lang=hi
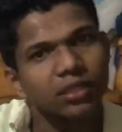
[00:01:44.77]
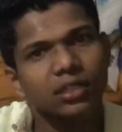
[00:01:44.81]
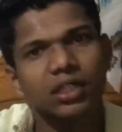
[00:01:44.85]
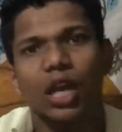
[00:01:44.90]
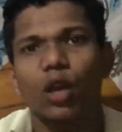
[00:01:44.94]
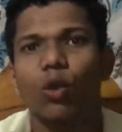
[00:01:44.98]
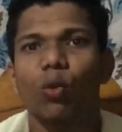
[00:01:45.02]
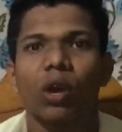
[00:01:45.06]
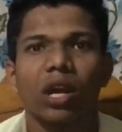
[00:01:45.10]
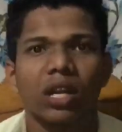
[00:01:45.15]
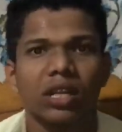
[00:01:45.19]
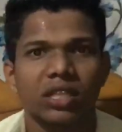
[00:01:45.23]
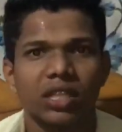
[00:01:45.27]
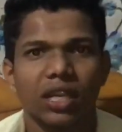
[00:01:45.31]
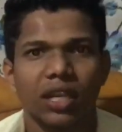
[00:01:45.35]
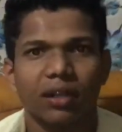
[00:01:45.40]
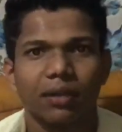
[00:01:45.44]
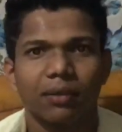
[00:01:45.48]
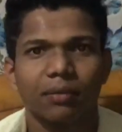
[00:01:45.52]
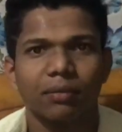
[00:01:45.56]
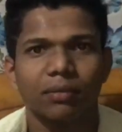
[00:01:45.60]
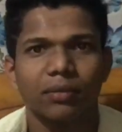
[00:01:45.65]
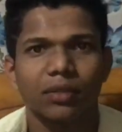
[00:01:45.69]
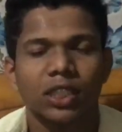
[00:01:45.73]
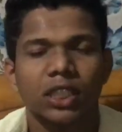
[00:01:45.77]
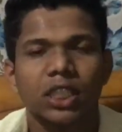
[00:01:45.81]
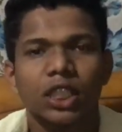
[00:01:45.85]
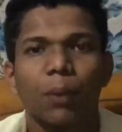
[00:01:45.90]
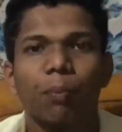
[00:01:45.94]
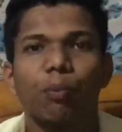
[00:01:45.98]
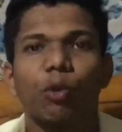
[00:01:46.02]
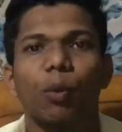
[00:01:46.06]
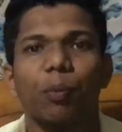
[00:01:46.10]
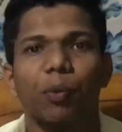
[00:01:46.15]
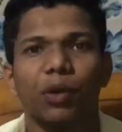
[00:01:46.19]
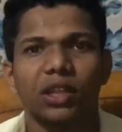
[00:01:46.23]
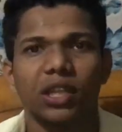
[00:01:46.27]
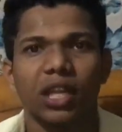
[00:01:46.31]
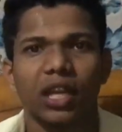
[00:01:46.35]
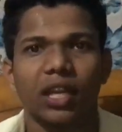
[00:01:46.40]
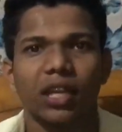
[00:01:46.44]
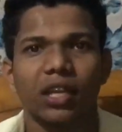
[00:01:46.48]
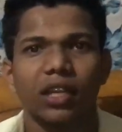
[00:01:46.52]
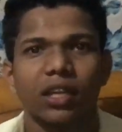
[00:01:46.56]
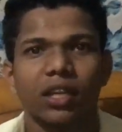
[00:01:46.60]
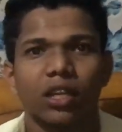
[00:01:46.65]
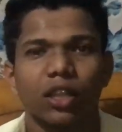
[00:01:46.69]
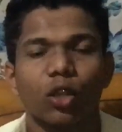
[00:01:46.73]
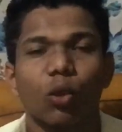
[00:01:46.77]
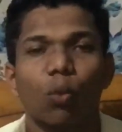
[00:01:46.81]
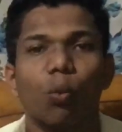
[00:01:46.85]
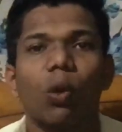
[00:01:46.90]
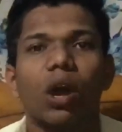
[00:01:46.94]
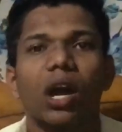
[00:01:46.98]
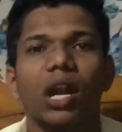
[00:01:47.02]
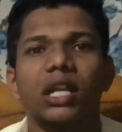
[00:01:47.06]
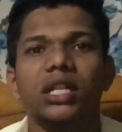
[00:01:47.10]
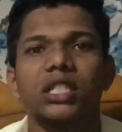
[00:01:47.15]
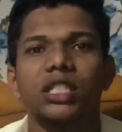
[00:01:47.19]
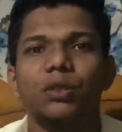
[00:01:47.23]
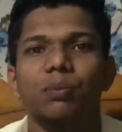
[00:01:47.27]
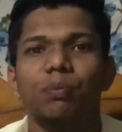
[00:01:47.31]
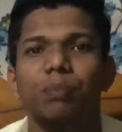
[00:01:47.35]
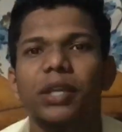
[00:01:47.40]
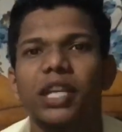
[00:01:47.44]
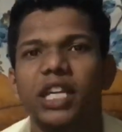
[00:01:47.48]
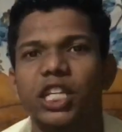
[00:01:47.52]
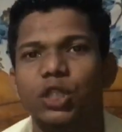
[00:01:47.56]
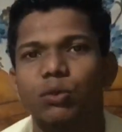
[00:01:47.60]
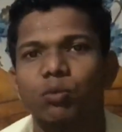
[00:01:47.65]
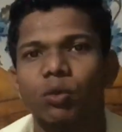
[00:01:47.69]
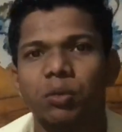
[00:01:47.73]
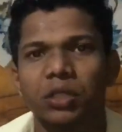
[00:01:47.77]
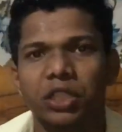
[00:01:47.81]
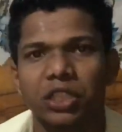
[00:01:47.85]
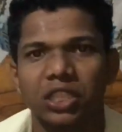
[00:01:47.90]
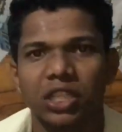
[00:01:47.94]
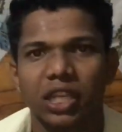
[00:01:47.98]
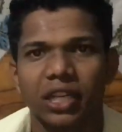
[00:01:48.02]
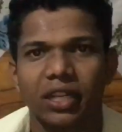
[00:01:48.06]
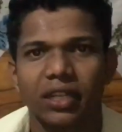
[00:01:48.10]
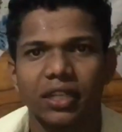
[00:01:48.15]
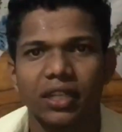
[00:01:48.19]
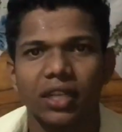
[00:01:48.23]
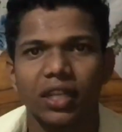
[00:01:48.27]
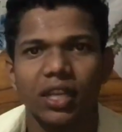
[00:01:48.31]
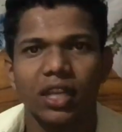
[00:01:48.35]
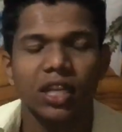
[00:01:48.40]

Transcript: शाहरुख खान सर सबको पता है द वर्ल्ड बिगेस्ट मूवी स्टार